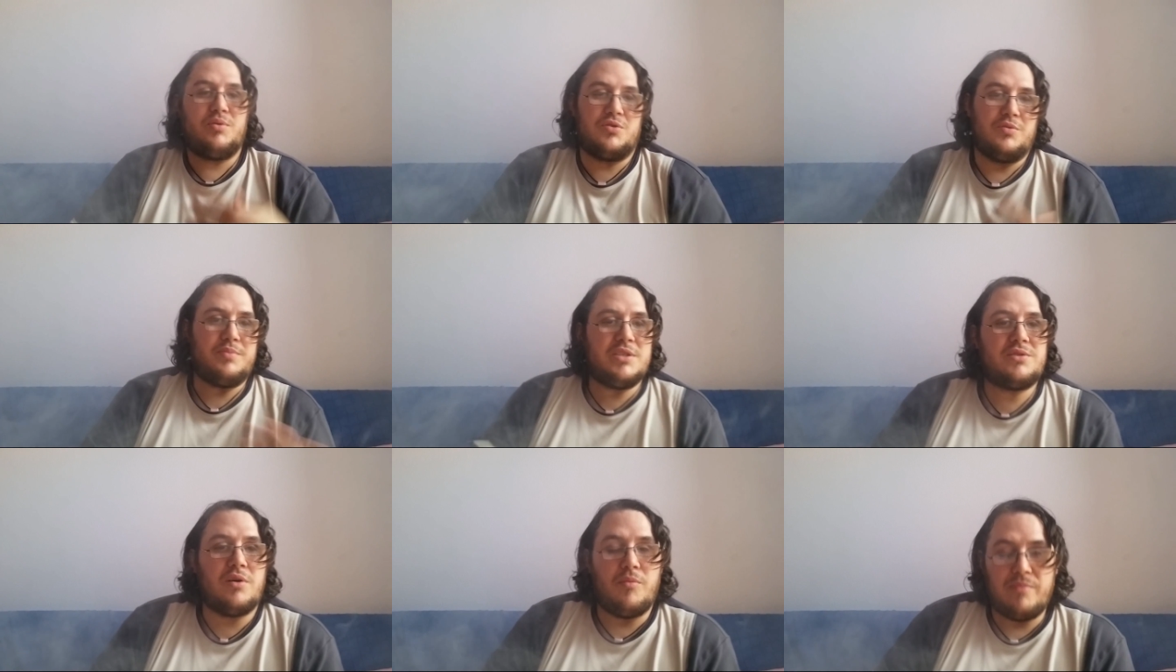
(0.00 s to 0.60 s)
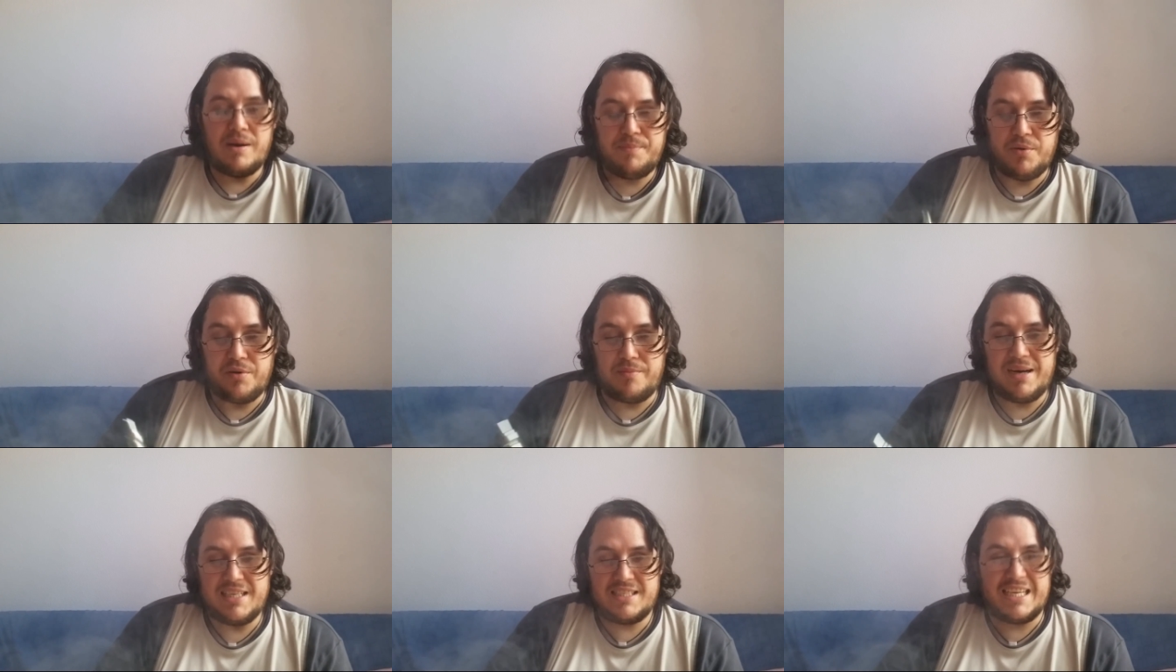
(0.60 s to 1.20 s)
Por supuesto, un
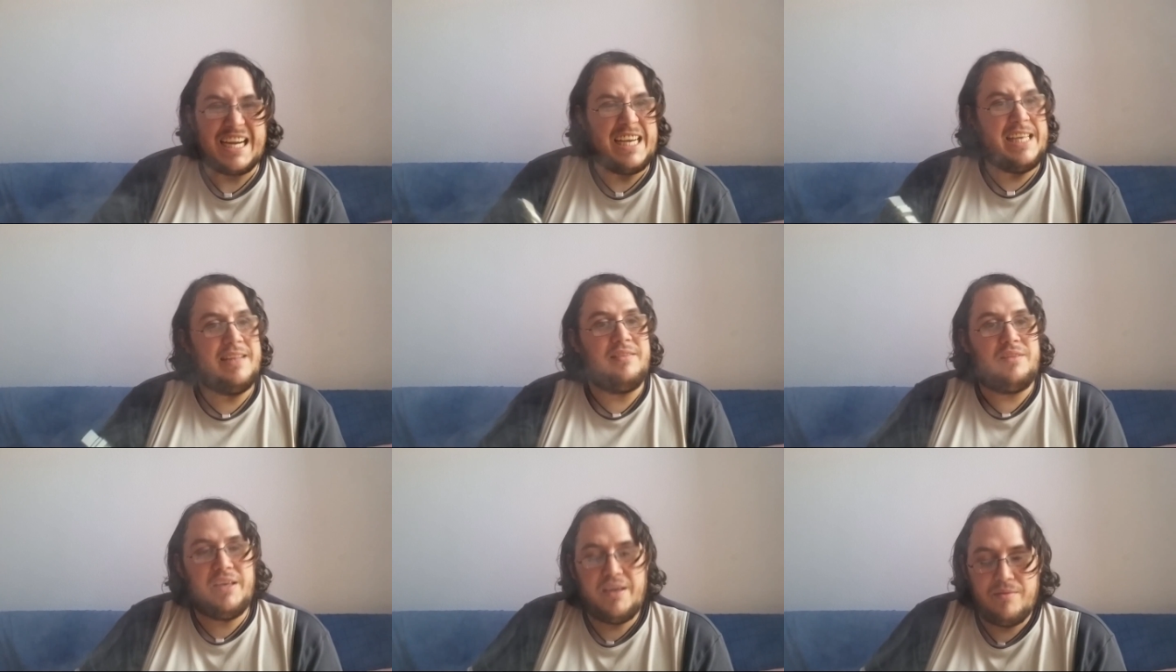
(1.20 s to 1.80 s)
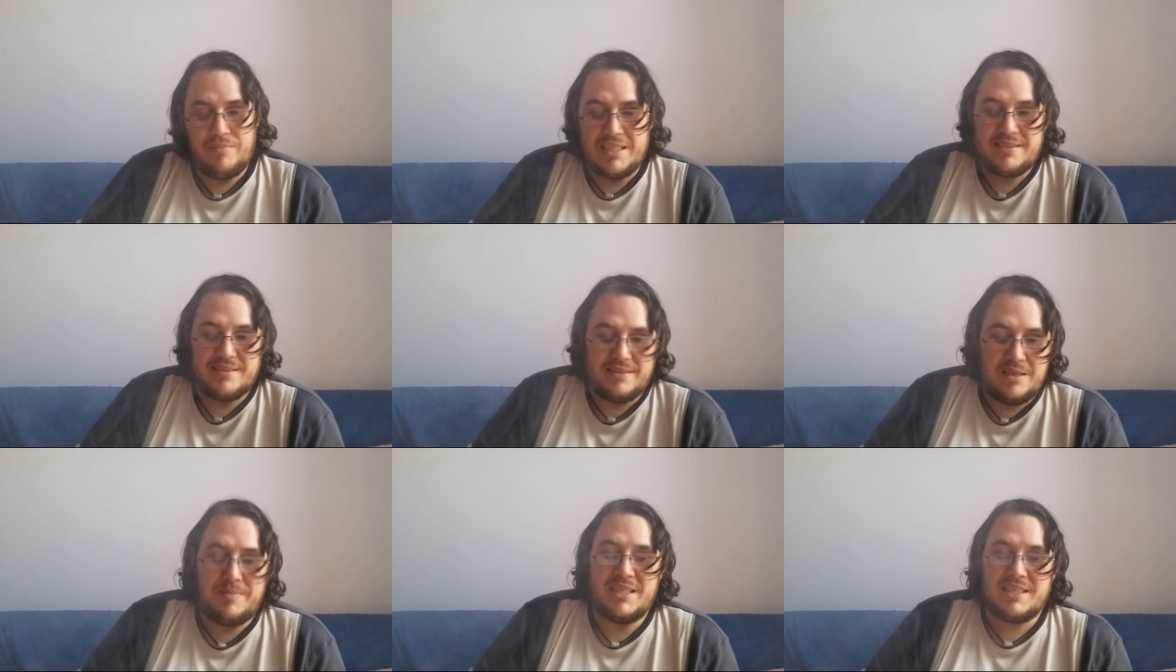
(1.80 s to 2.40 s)
vapor más caliente,
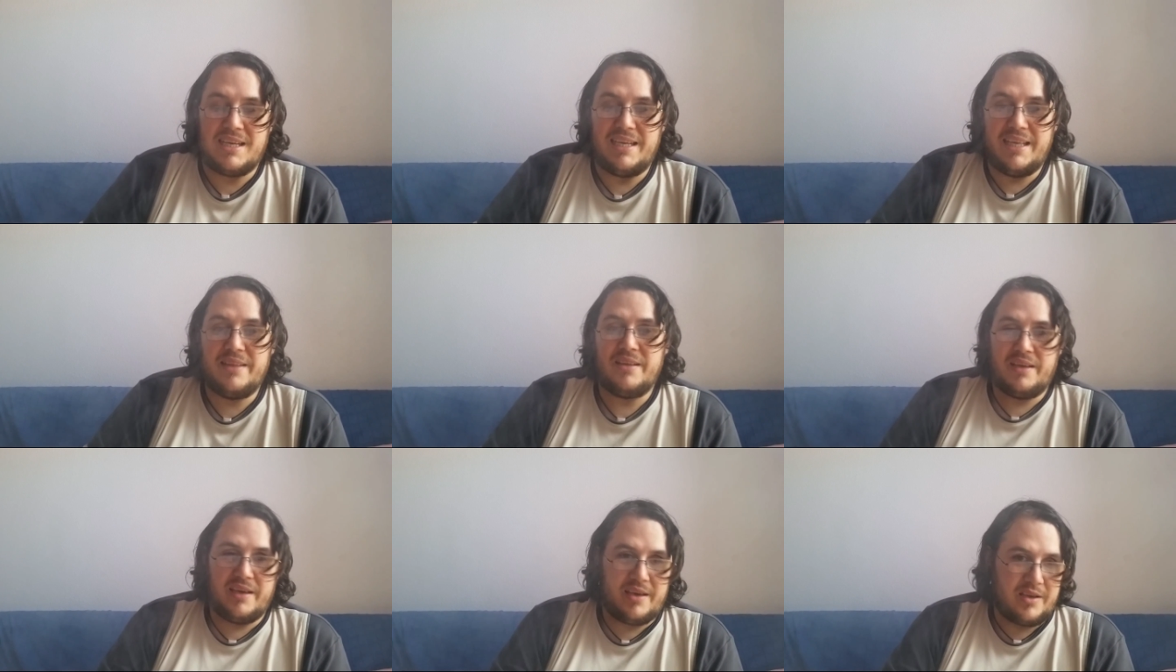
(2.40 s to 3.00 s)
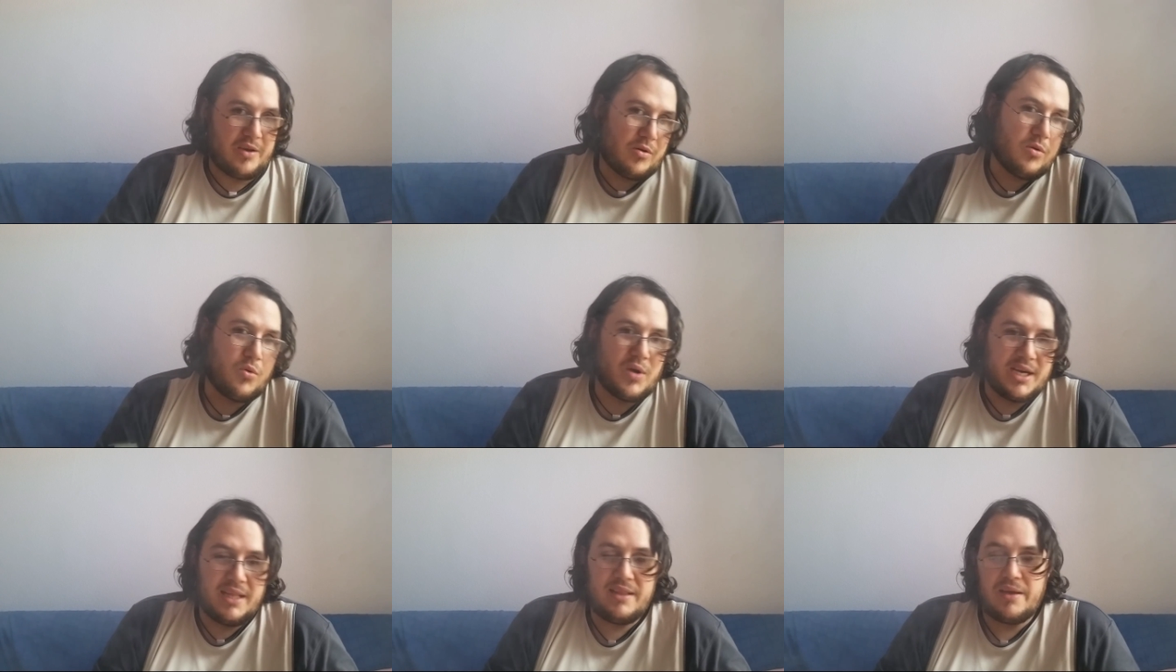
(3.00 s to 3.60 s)
bastante más caliente que, que con
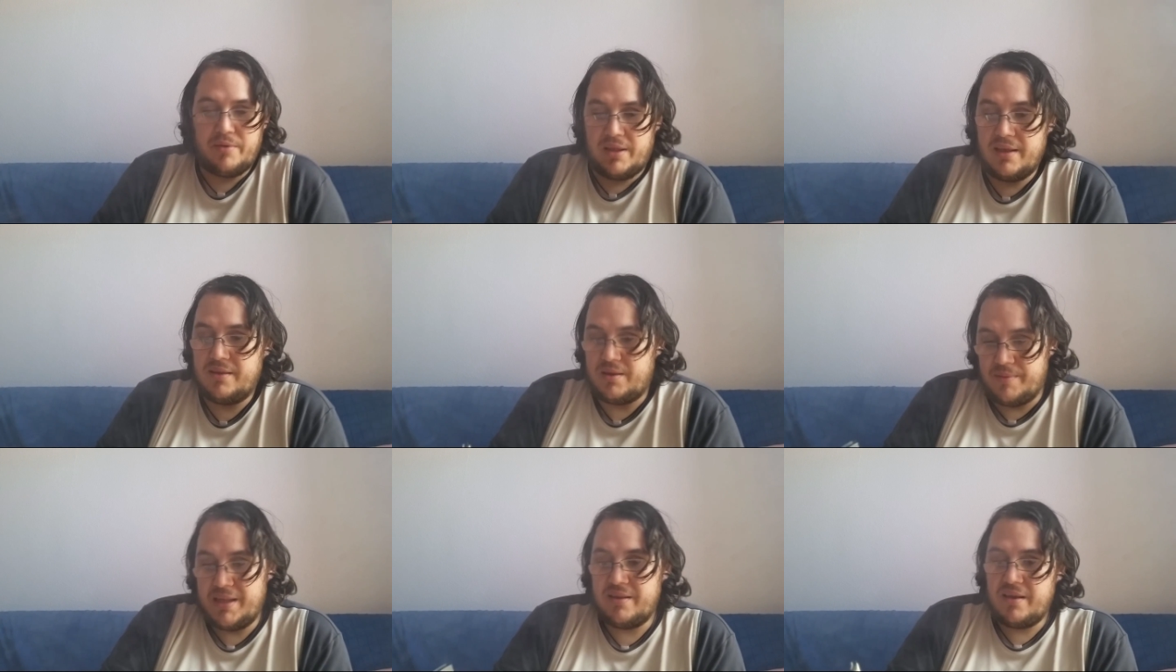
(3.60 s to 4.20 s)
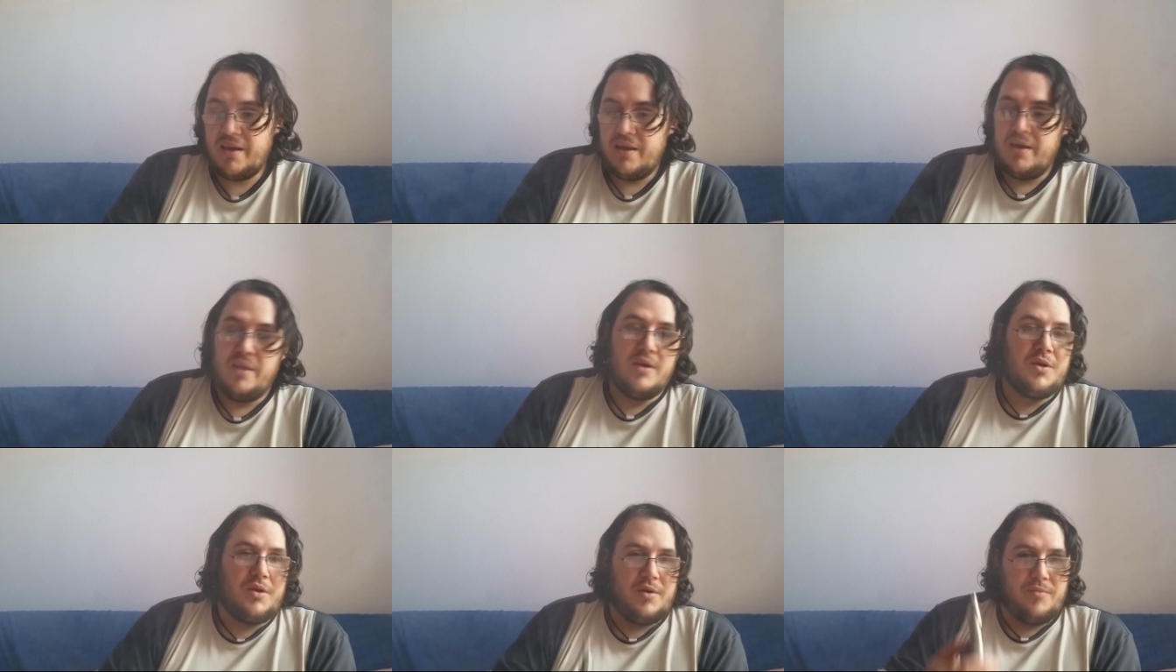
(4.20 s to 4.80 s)
40, evidentemente,
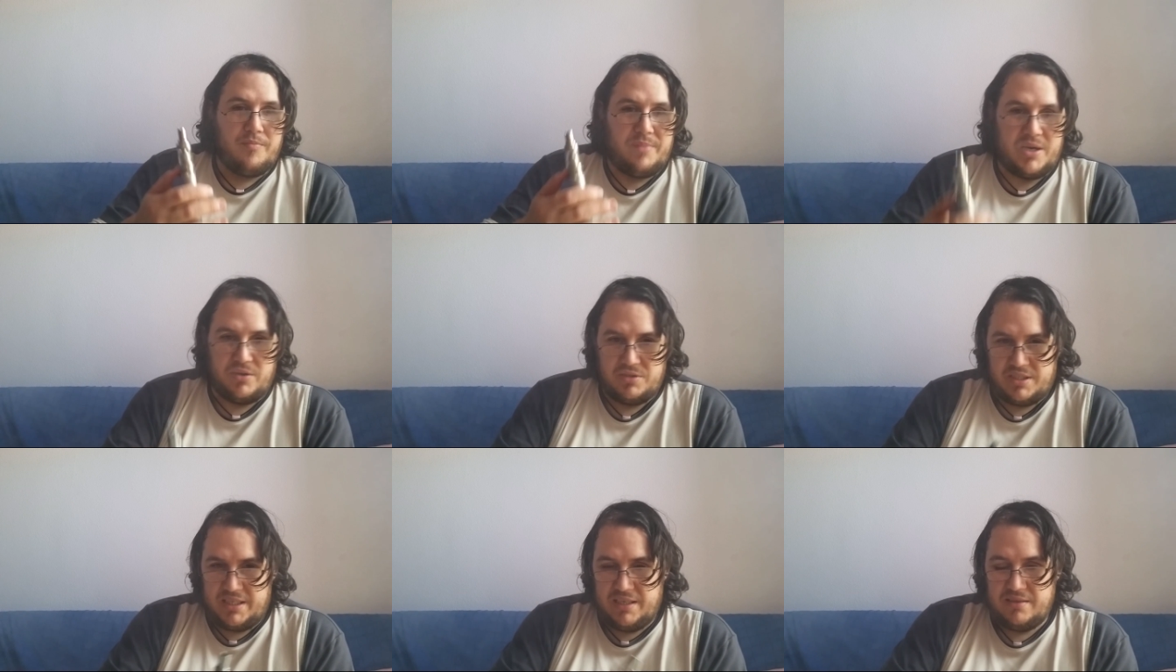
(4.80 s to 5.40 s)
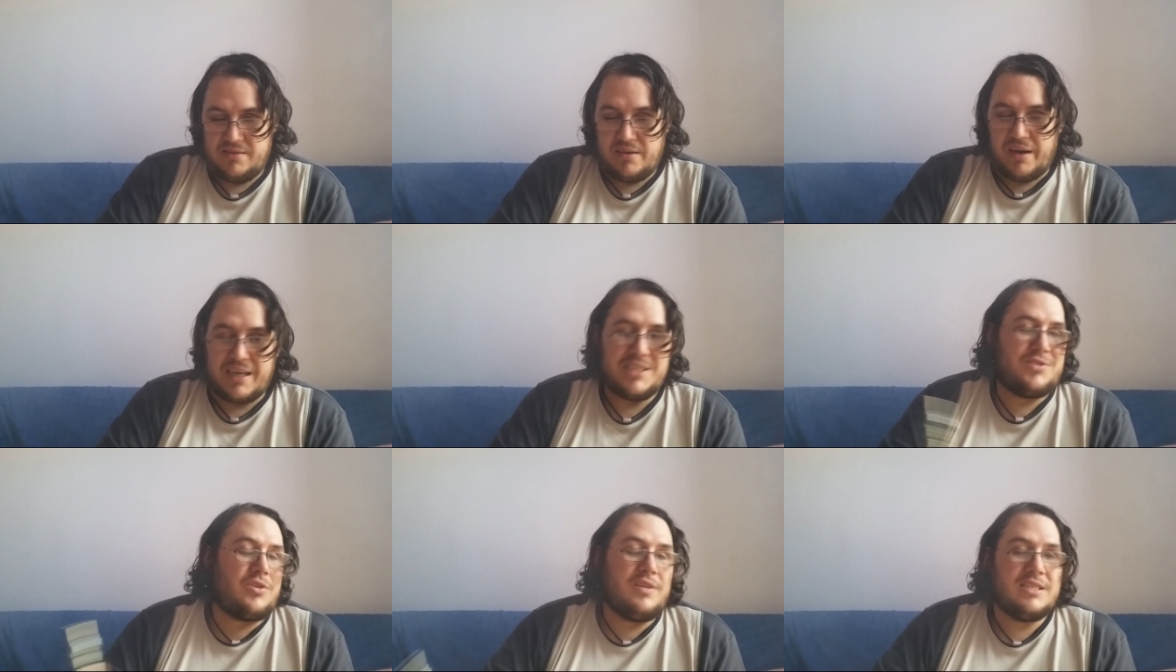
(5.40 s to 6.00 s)
pero sin
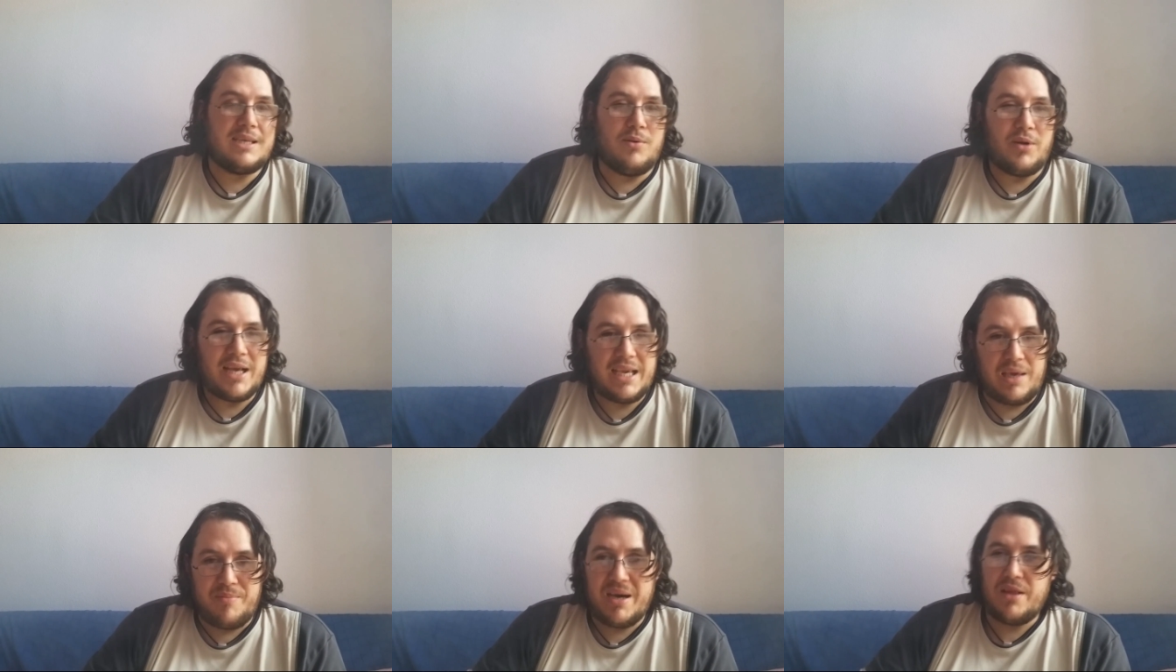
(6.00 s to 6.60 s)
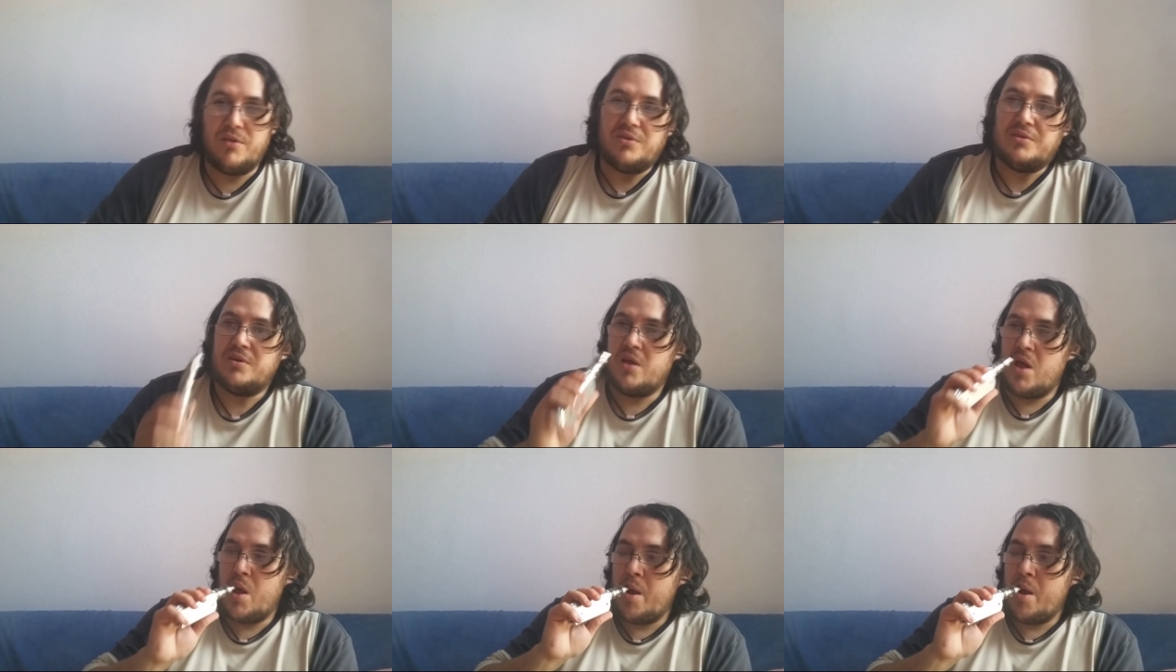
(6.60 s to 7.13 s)
rastro de sabor a quemado.